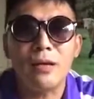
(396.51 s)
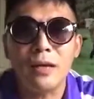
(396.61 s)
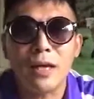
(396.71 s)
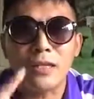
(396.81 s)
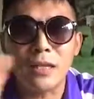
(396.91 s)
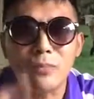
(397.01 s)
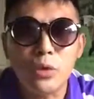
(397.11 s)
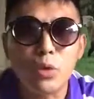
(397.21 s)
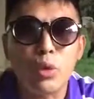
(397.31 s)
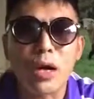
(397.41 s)
未来在
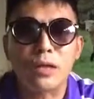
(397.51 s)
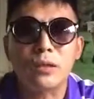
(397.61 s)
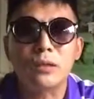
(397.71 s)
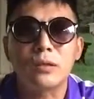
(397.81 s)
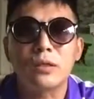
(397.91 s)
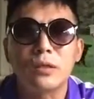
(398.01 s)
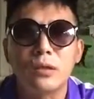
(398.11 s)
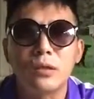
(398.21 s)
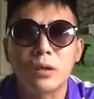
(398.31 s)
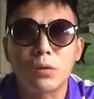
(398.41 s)
民主化
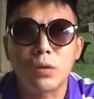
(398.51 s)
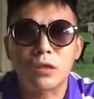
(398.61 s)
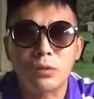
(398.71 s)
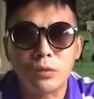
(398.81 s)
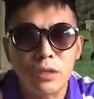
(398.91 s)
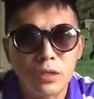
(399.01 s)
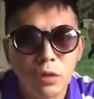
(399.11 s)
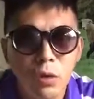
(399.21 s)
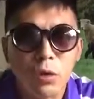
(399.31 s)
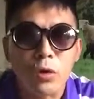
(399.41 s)
的过程或者之
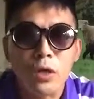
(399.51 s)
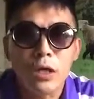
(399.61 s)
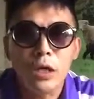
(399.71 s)
后，